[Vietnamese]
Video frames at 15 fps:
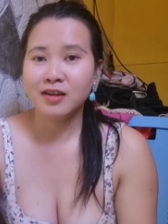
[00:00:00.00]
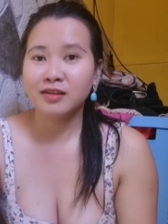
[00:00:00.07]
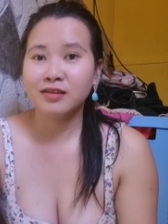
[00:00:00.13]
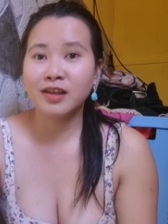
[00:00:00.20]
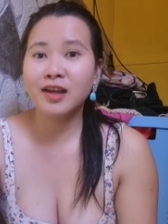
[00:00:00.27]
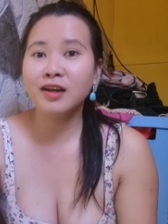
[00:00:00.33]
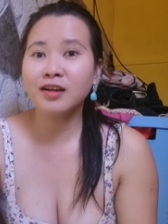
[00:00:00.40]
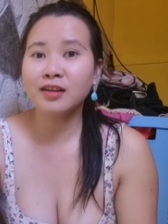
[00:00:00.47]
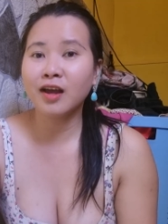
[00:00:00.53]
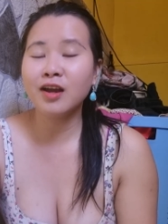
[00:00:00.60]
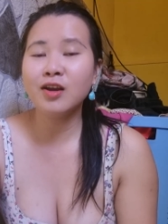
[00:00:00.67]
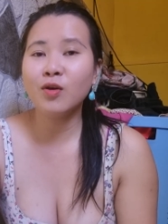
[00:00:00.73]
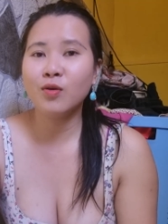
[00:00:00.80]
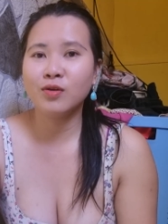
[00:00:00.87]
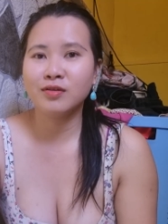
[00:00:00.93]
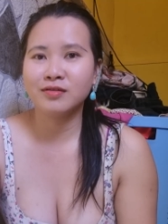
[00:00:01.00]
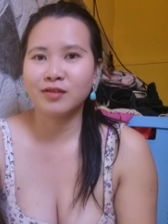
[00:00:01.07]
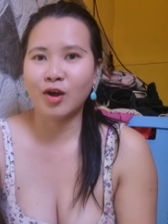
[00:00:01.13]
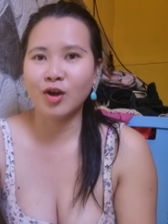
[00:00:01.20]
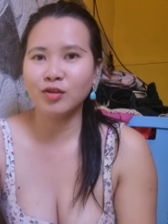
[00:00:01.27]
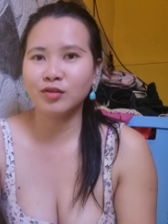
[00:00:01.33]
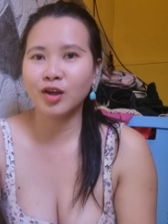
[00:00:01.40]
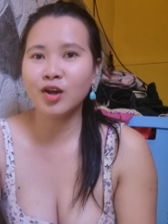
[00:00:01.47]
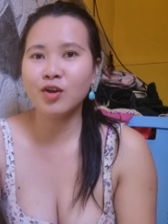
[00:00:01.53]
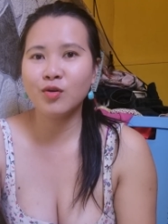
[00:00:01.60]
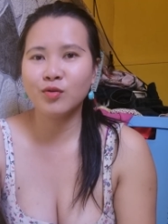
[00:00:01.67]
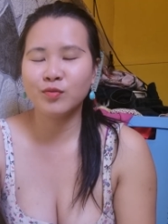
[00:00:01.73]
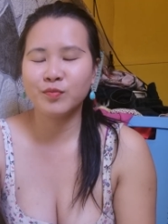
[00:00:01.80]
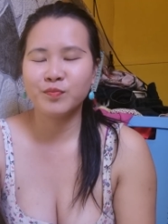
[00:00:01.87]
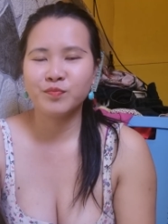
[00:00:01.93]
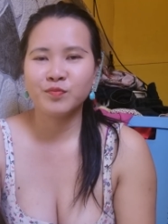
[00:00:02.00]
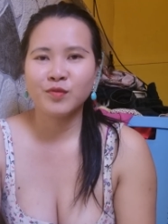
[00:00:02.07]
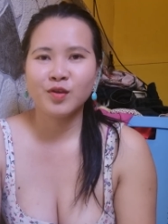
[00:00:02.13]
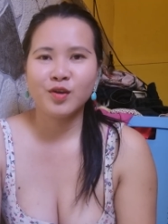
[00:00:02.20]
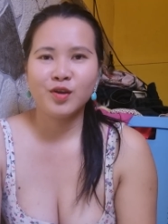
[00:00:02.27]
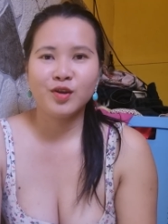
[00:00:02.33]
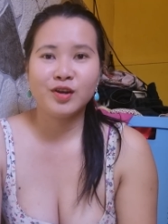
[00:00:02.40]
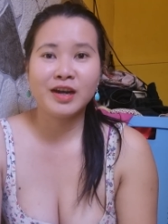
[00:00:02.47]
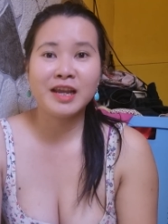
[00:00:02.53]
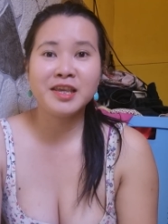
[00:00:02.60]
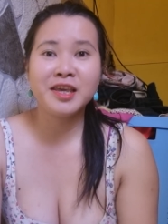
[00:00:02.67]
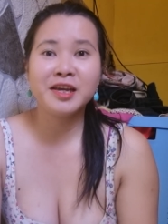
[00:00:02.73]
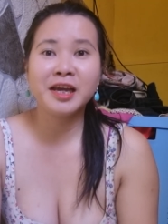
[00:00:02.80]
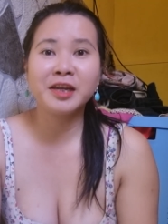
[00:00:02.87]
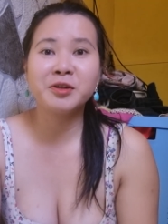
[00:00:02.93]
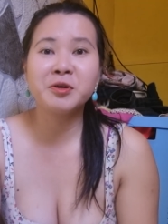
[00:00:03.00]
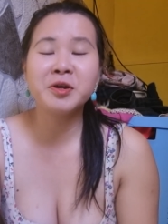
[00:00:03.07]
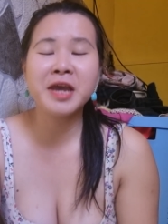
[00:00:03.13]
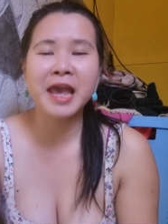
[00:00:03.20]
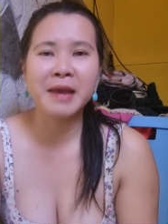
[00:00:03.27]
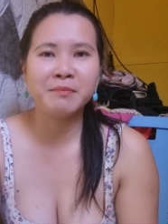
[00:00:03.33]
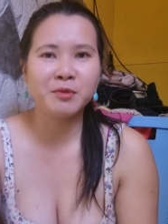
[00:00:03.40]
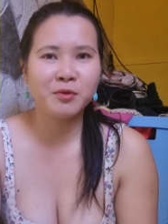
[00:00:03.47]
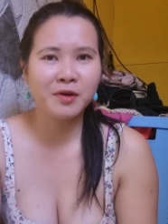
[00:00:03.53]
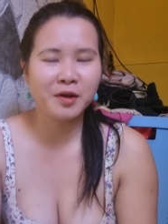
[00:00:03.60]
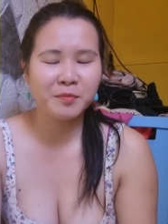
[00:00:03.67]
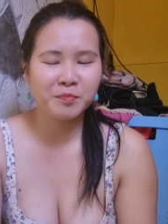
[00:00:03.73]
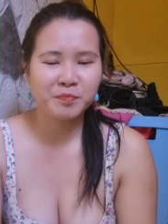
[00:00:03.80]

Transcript: tiếng nó tới luôn đó tới luôn ra duyên anh cưới em luôn đó